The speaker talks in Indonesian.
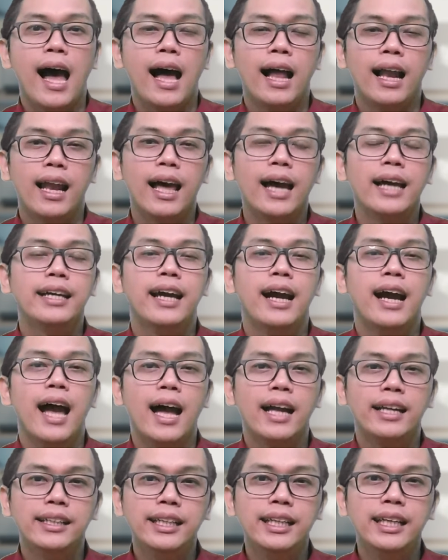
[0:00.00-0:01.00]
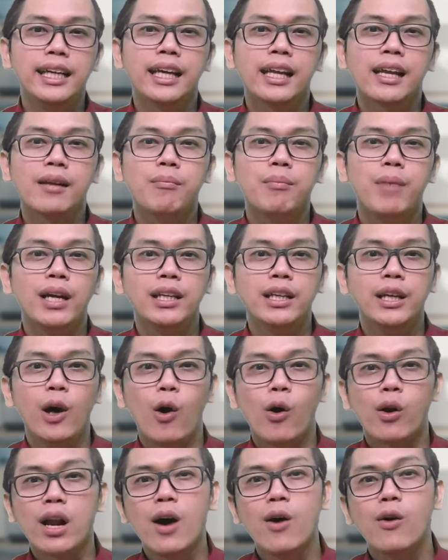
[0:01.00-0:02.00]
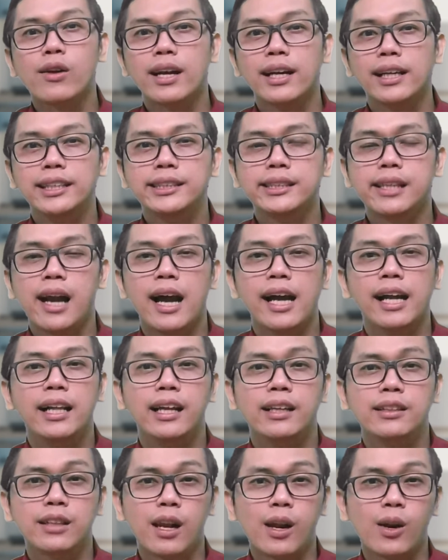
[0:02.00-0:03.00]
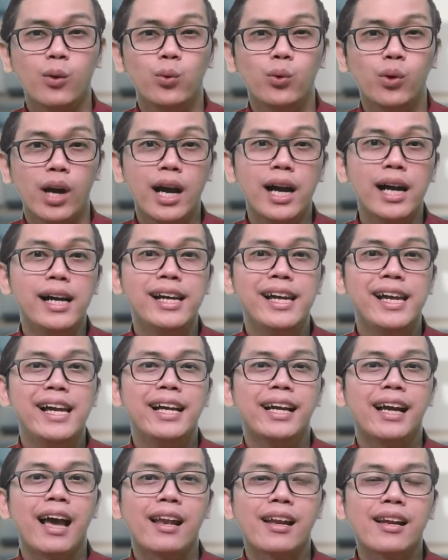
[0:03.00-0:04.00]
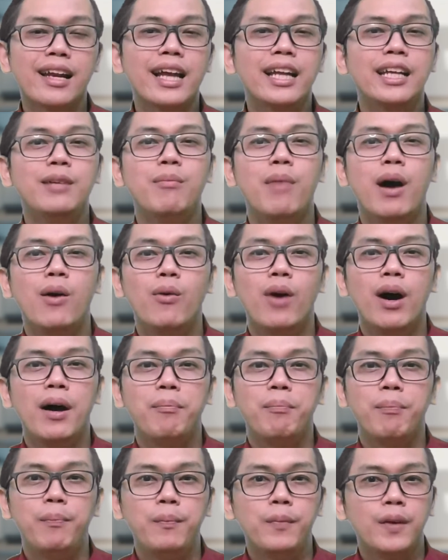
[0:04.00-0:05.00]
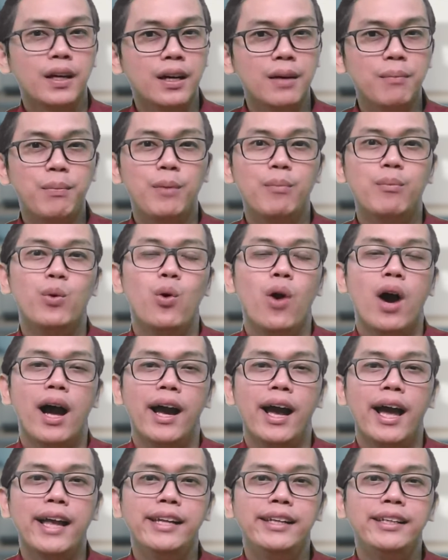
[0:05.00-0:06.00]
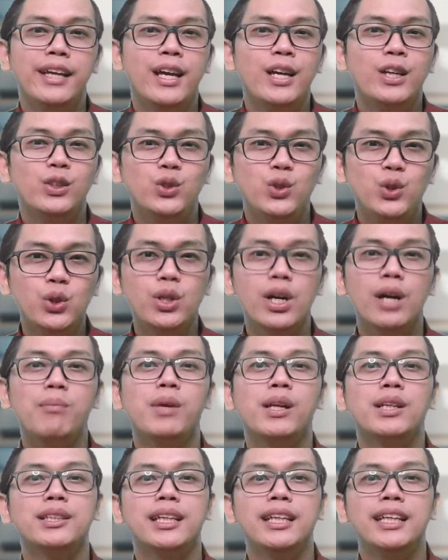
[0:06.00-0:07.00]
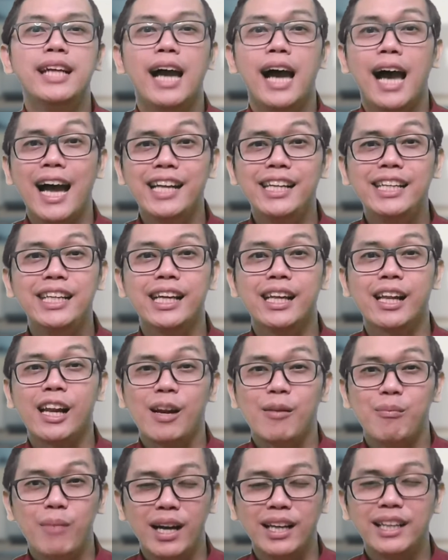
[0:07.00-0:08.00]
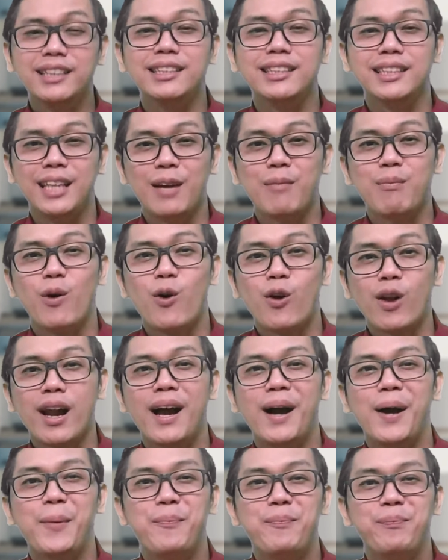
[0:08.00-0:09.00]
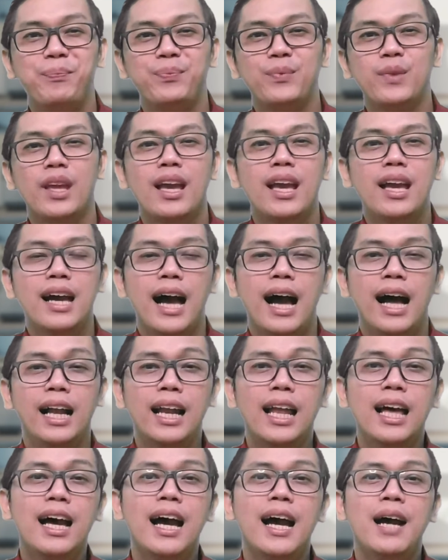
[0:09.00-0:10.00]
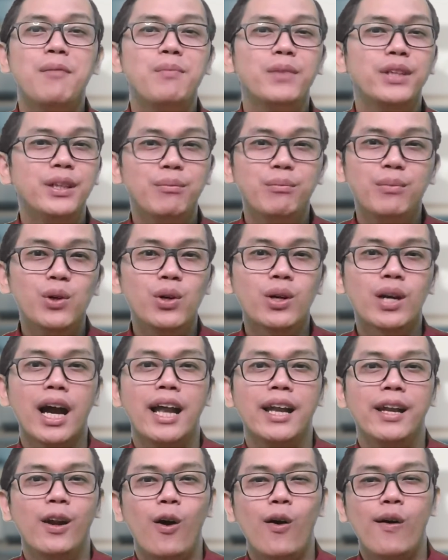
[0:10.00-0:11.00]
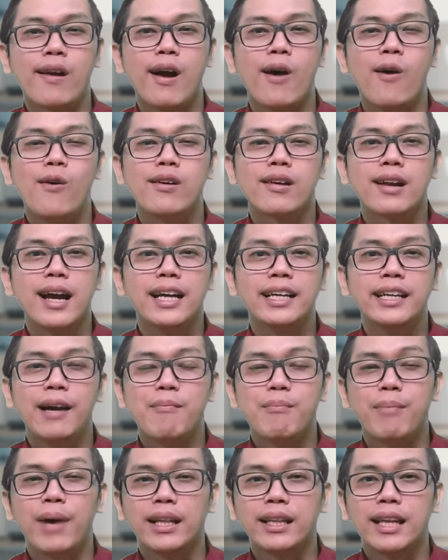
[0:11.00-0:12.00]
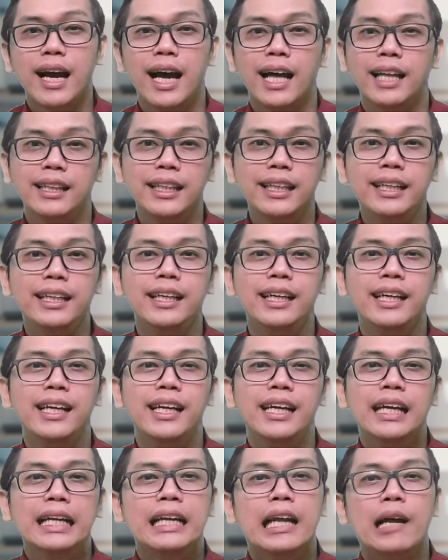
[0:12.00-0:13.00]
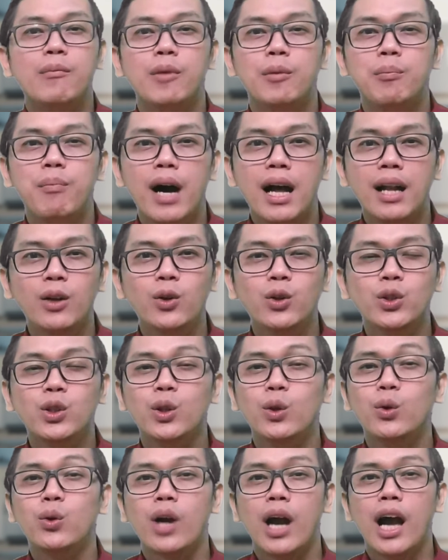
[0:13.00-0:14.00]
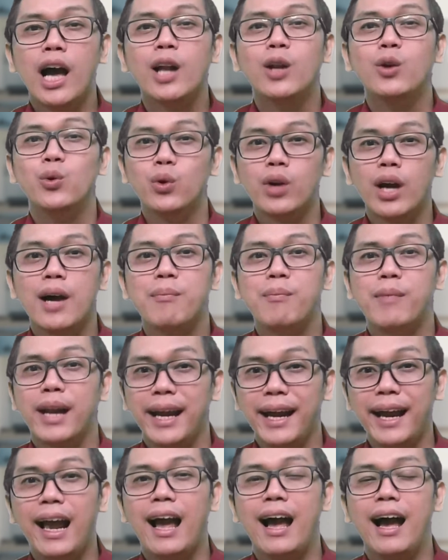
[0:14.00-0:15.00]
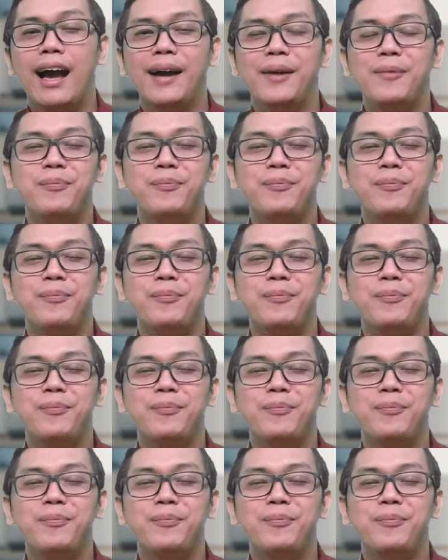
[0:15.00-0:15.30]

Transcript: Allah yang hadir bagi orang-orang Israel yang terluka karena dibawa ke pembuangan juga bersedia hadir bagi setiap orang. Allah menyembuhkan orang-orang yang patah hati dan membalut luka-luka mereka.